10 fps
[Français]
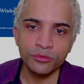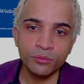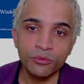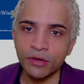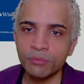Donc
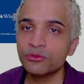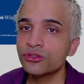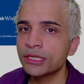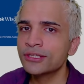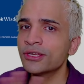bon voilà, pour
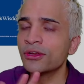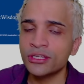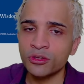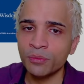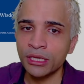ceux qui se
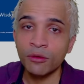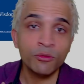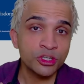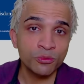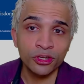connaissent en make-up,
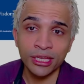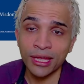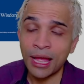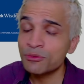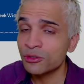moi je me connais
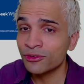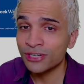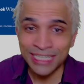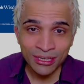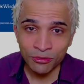absolument
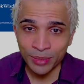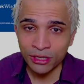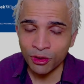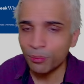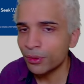rien en
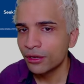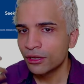make-up,